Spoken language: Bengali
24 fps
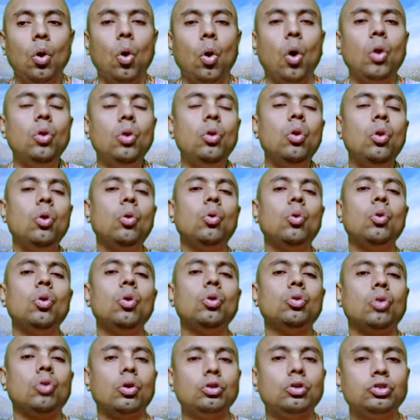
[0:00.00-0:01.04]
অন্য
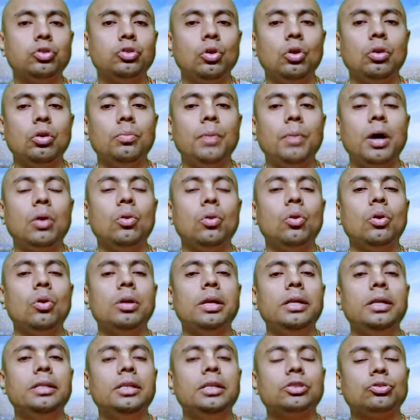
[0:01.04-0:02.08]
কোনো দর্শন বা কোনো
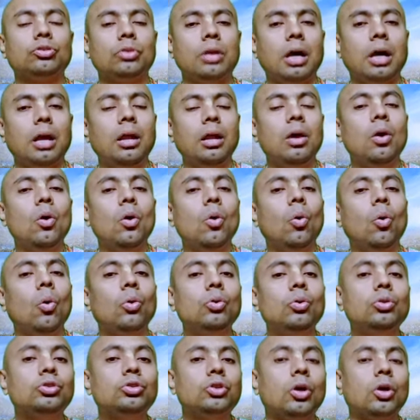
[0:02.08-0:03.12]
নির্দেশনার
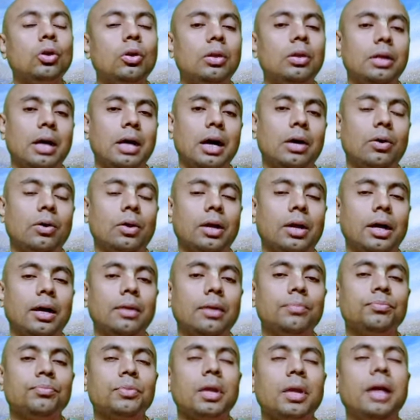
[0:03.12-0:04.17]
অনুসরণ না করা
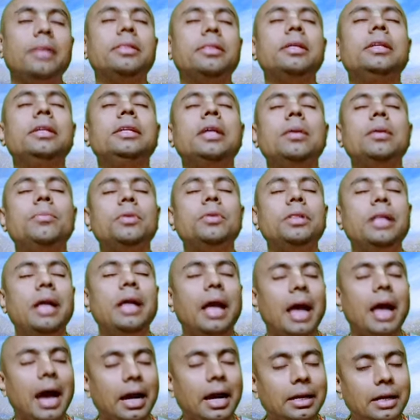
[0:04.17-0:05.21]
এই তিনটের
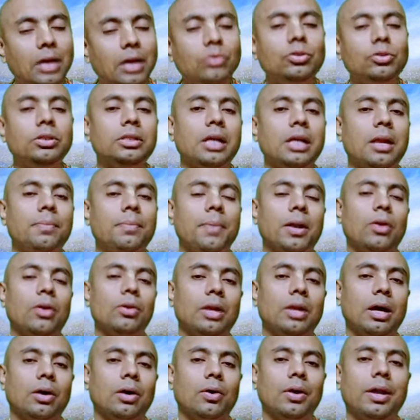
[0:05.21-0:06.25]
মধ্যে একটাও যদি তারা
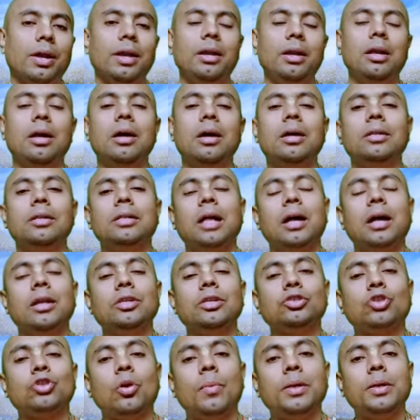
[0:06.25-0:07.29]
পালন না করেন
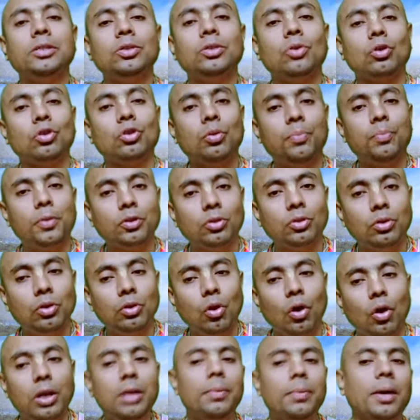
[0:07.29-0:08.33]
তাহলে সমাজের অধপতন
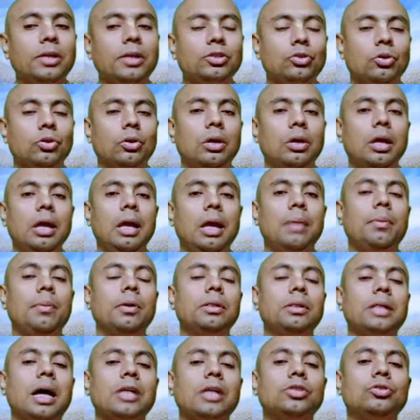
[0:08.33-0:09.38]
অনিবার্য
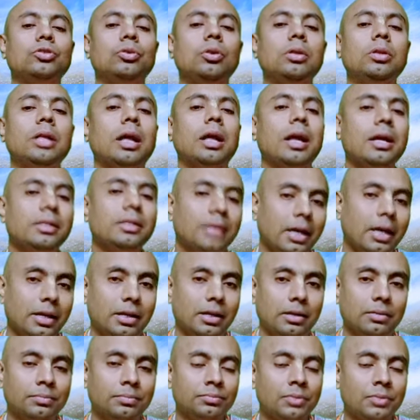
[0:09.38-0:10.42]
এবং তার জন্য তারাই
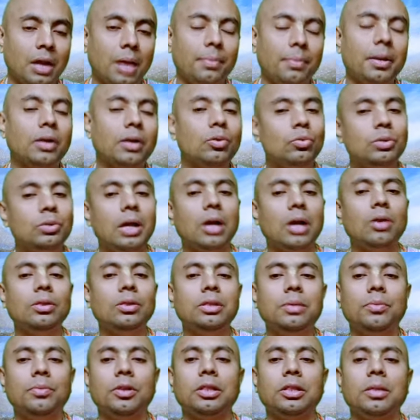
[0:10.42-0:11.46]
দায়ী আমরা একটা
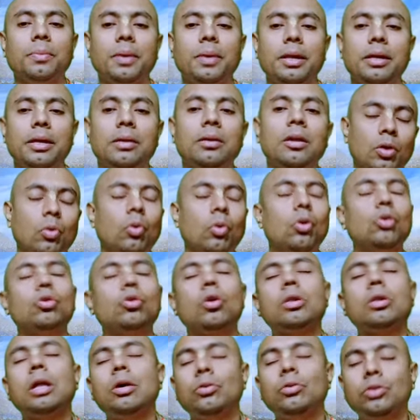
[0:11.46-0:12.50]
উদাহরণ দিয়ে বলতে পারি কোনো
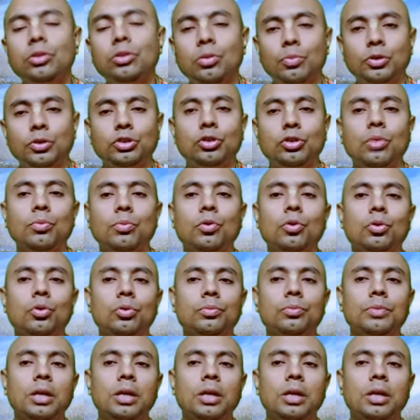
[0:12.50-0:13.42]
তথাকথিত বৈষ্ণব গুরু